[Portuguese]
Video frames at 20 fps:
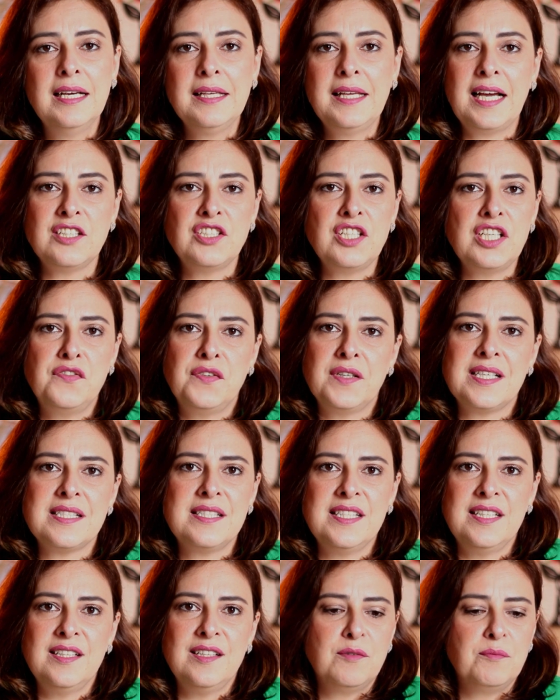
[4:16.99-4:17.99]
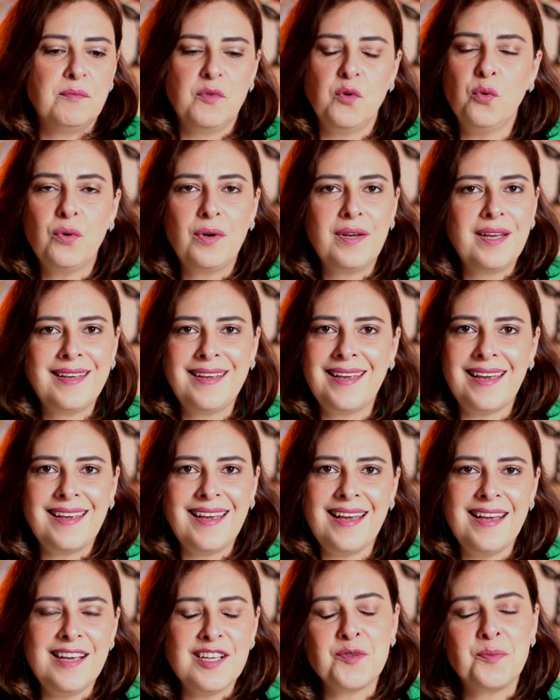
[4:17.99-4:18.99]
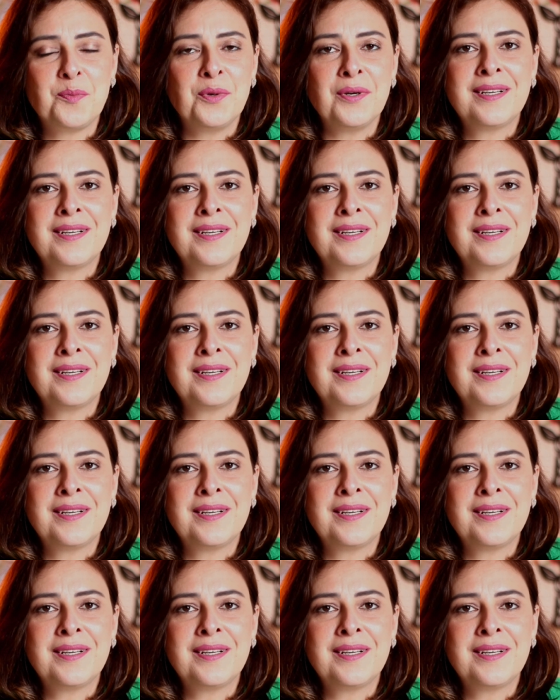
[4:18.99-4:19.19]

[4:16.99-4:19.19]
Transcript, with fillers: que a gente fica assim, o o que, que, é isso?